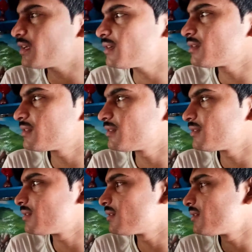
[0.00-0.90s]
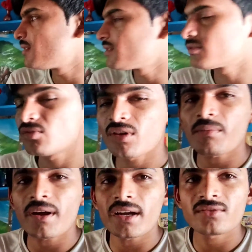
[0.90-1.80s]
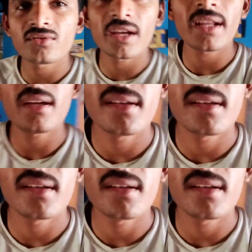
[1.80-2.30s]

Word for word: जरा दो का पहाड़ा सुनाना